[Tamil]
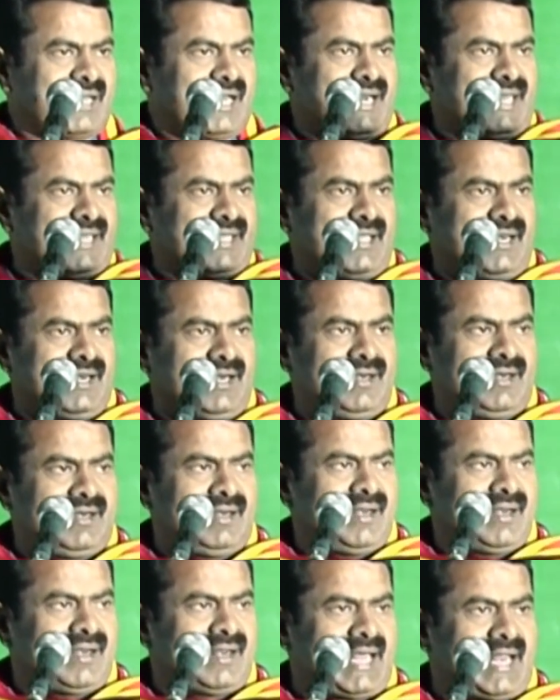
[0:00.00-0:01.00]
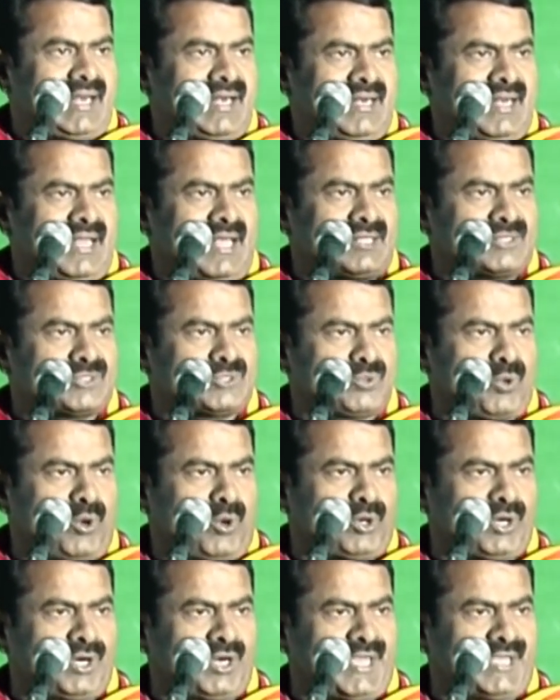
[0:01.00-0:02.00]
கடையில் நல்ல
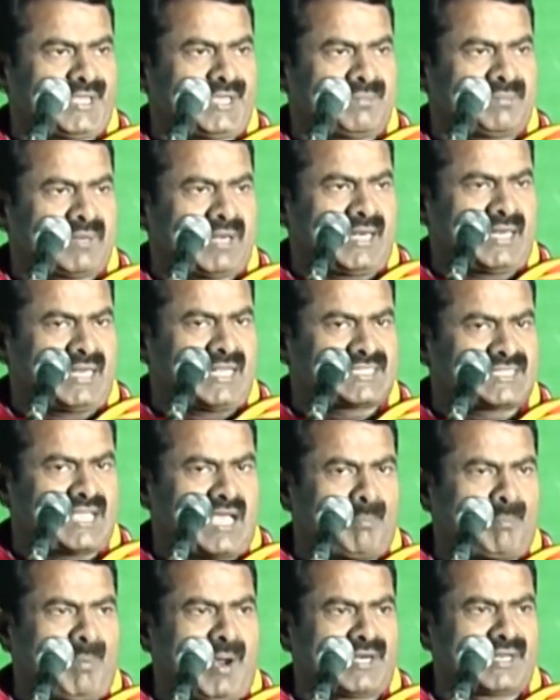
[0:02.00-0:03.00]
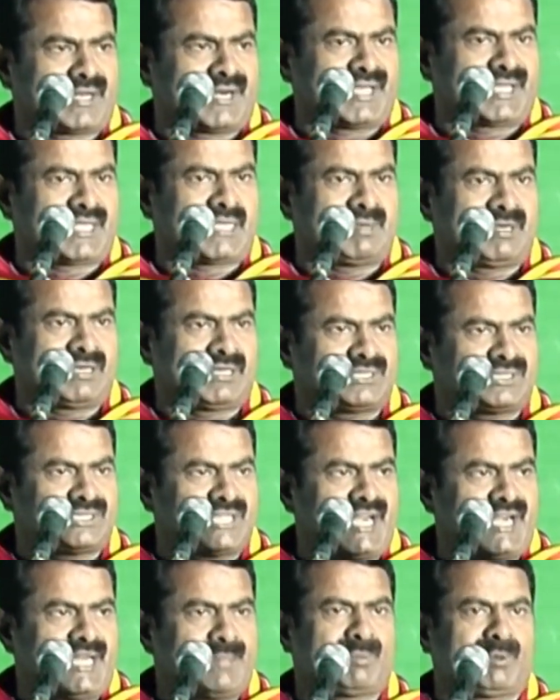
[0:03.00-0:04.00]
சோறு கிடைக்கும் நல்ல சாப்பாடு கிடைக்கும் என்று
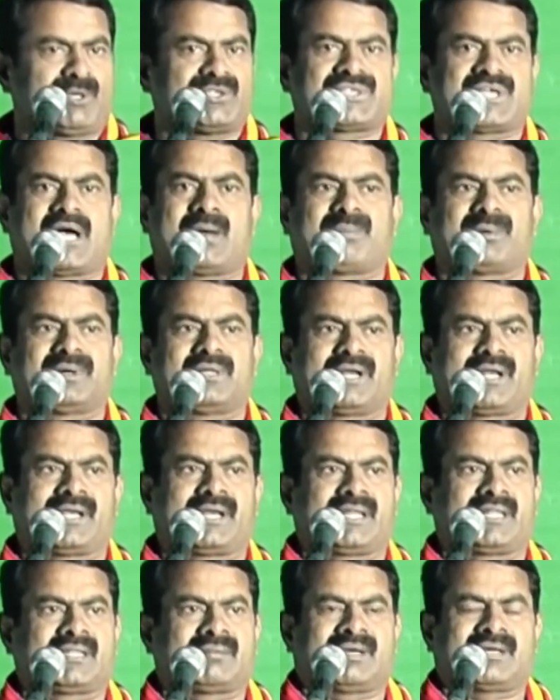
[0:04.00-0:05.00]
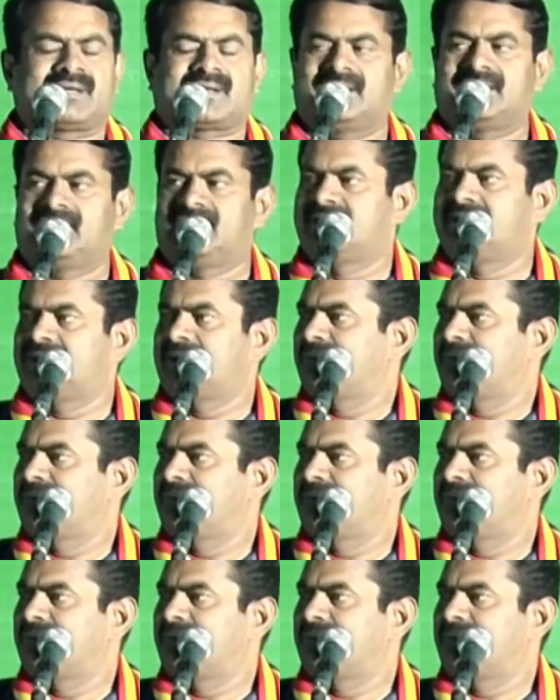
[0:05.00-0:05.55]
தேடி போய் சாப்பிடுகிற எனது மக்கள்